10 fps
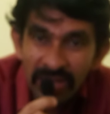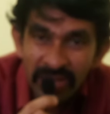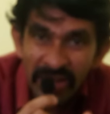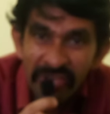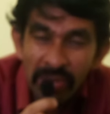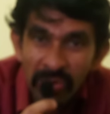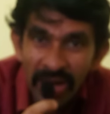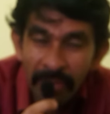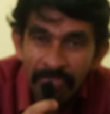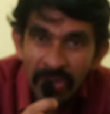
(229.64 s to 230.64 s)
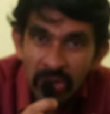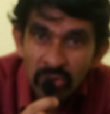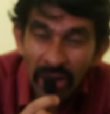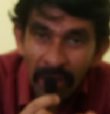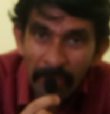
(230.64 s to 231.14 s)
தெரிவிக்க முடியல
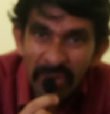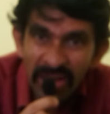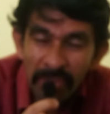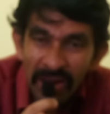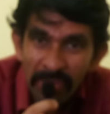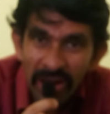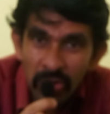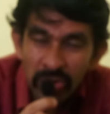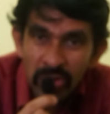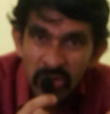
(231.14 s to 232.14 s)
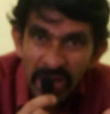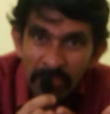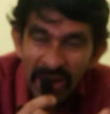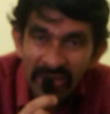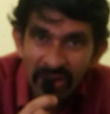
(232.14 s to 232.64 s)
ஸோ அதுக்கப்புறம் மட்டும் தான் மெல்ல மெல்ல தான் வந்து
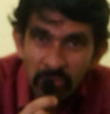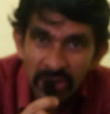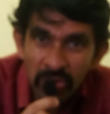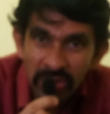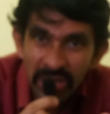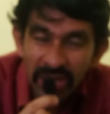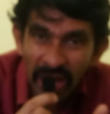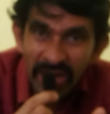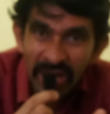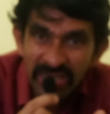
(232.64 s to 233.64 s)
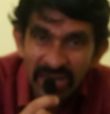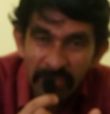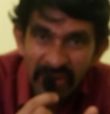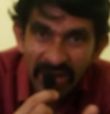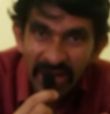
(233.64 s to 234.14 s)
இயல்பு நிலைக்கு வரும்போது தான் வந்து கரண்ட் கனெக்ஷன்
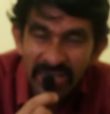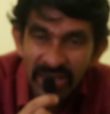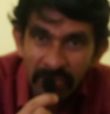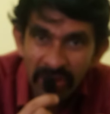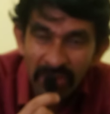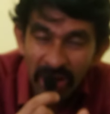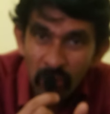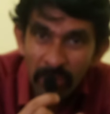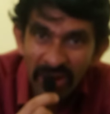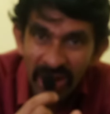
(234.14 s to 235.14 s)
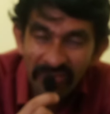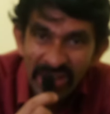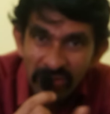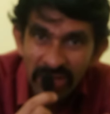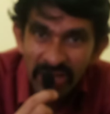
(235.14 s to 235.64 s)
எல்லாமே கட்டாயிடுச்சு அதுக்கு அப்புறம் அங்கே உள்ள மக்கள்லாம்
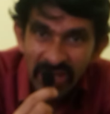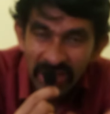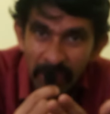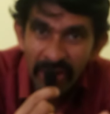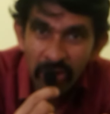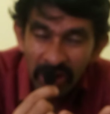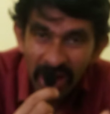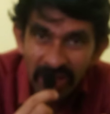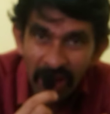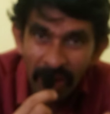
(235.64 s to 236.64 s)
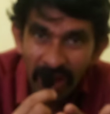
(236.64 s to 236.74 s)
வெளியே வந்து இந்தமாதிரி அவர் நடந்த